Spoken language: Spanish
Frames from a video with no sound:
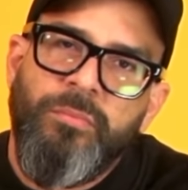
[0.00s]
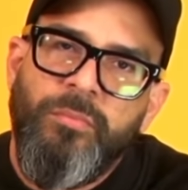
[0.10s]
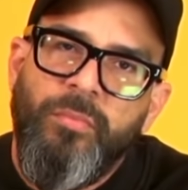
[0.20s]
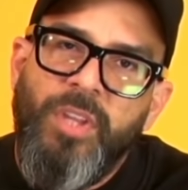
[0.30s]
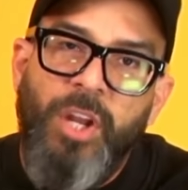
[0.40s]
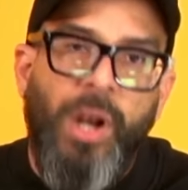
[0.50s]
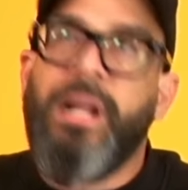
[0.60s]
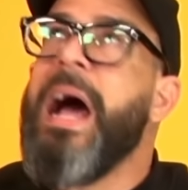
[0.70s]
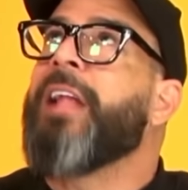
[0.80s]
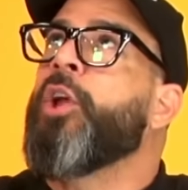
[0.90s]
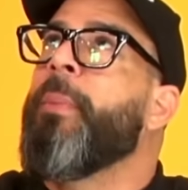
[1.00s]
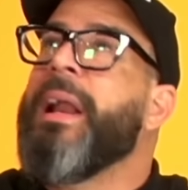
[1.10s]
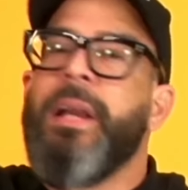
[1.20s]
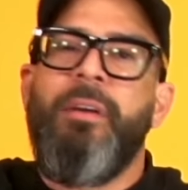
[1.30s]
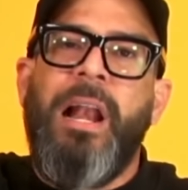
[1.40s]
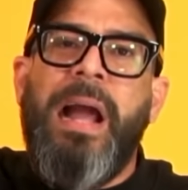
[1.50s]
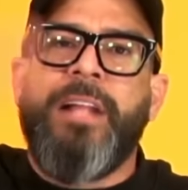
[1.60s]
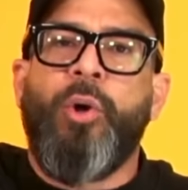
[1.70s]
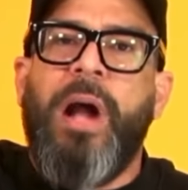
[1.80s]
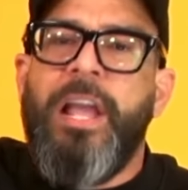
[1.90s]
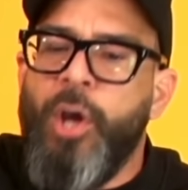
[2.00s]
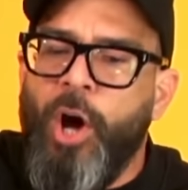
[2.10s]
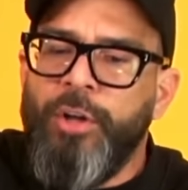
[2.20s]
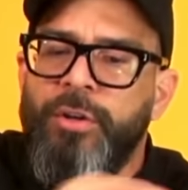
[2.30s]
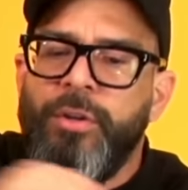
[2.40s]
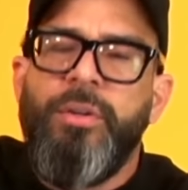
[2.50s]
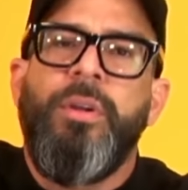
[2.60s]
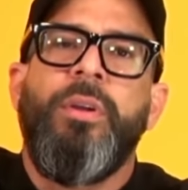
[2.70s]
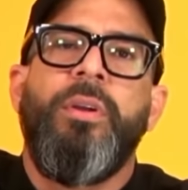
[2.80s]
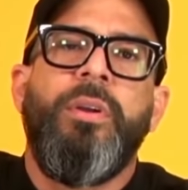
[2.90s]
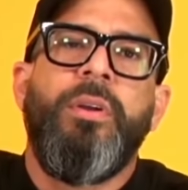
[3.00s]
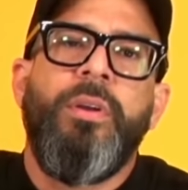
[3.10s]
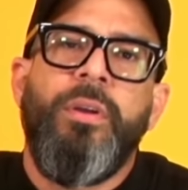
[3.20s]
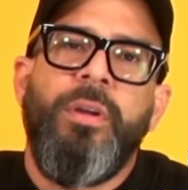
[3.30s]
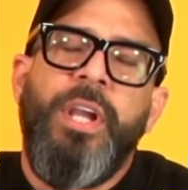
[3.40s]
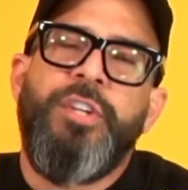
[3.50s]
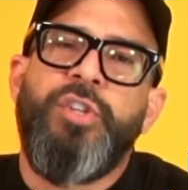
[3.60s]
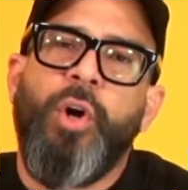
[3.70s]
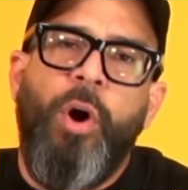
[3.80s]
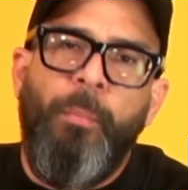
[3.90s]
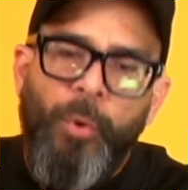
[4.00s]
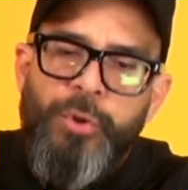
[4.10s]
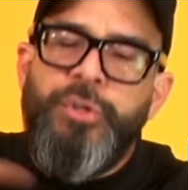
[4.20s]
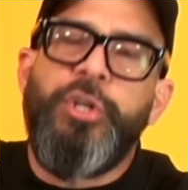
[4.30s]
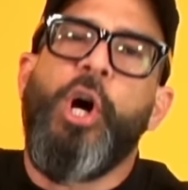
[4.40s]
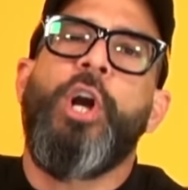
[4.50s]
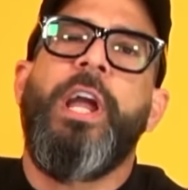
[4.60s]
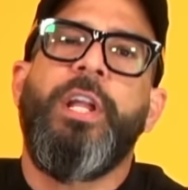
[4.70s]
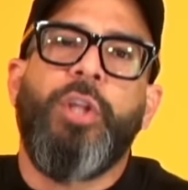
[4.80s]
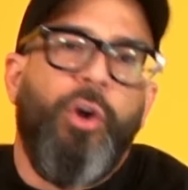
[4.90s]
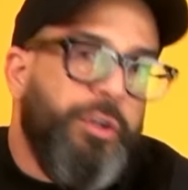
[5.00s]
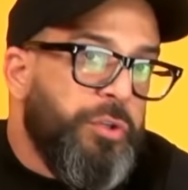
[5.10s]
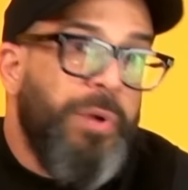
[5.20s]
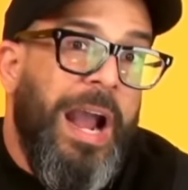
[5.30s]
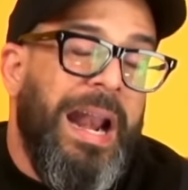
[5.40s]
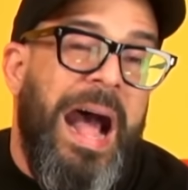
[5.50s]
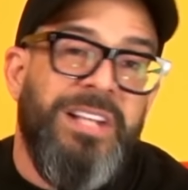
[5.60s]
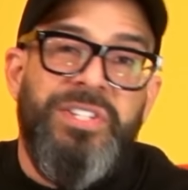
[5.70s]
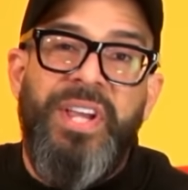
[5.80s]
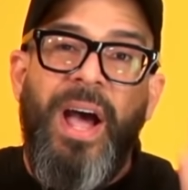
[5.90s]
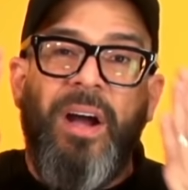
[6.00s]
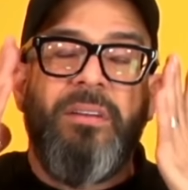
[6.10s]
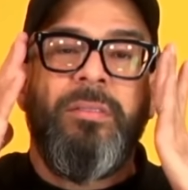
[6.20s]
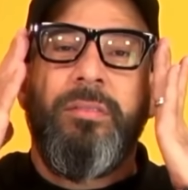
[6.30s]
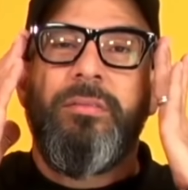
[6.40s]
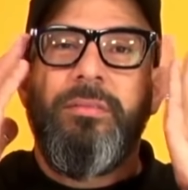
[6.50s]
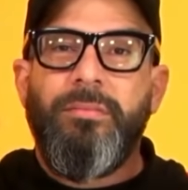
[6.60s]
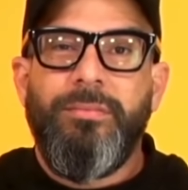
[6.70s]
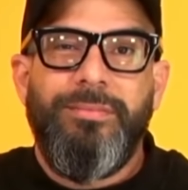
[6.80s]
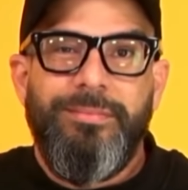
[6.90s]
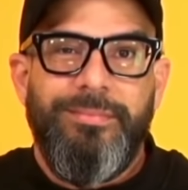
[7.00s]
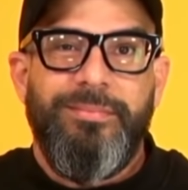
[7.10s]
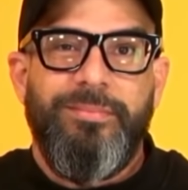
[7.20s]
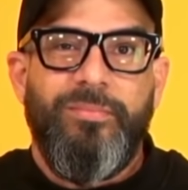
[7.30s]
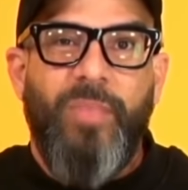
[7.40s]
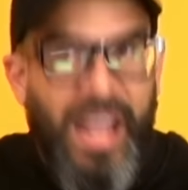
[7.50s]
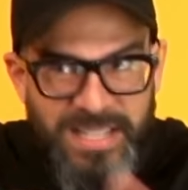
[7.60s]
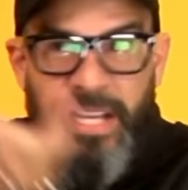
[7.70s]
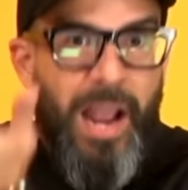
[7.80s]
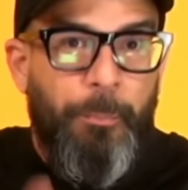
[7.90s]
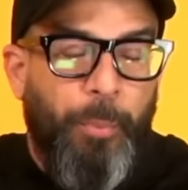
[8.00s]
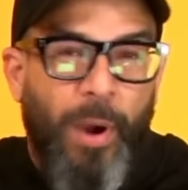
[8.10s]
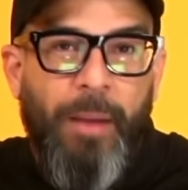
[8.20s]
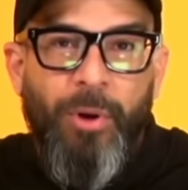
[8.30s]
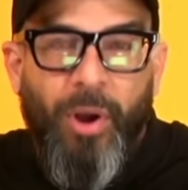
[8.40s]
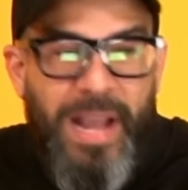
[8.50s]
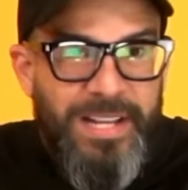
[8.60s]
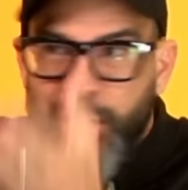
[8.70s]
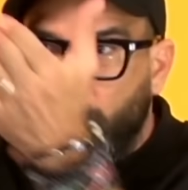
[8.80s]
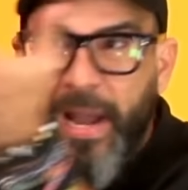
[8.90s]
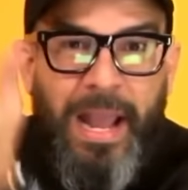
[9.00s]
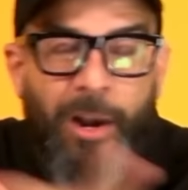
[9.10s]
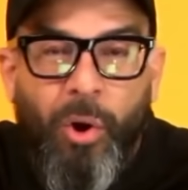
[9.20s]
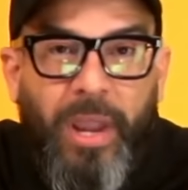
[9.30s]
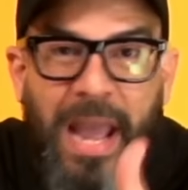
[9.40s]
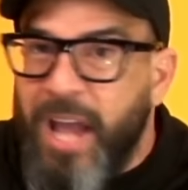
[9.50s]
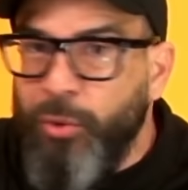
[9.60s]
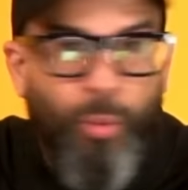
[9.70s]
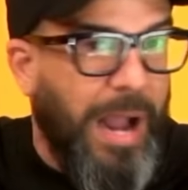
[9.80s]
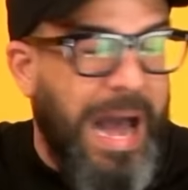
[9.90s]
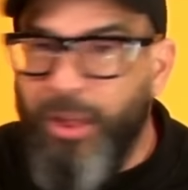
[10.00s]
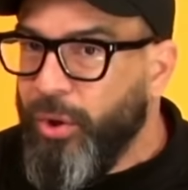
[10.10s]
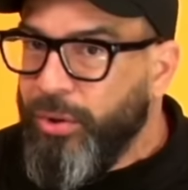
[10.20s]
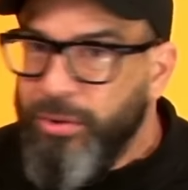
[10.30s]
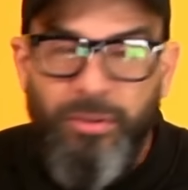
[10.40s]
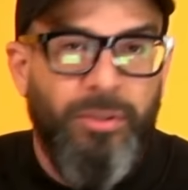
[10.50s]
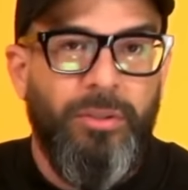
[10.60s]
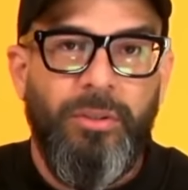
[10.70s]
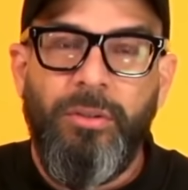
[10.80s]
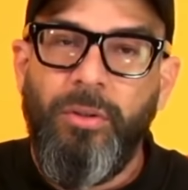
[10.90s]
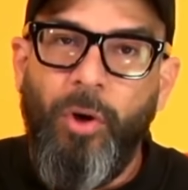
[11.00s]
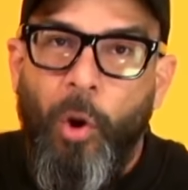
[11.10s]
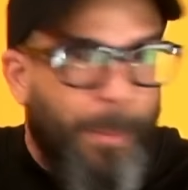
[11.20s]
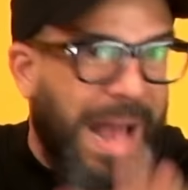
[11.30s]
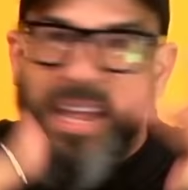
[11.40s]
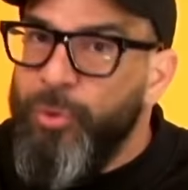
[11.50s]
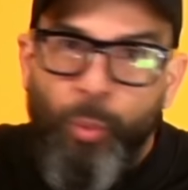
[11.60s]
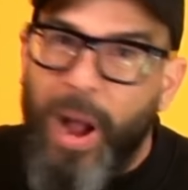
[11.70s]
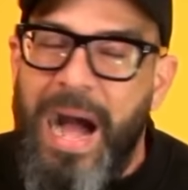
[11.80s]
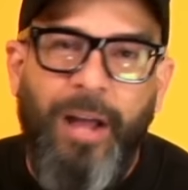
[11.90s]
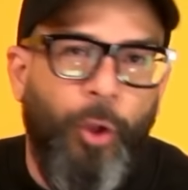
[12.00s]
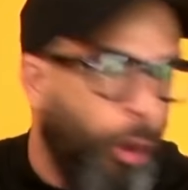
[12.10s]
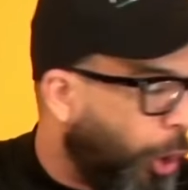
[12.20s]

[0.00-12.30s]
Tiró el gato para arriba, el gato cayó, hizo convulsiones y todo eso. Una gracia. Ese es el pueblo, eso es lo que ha educado o maleducado o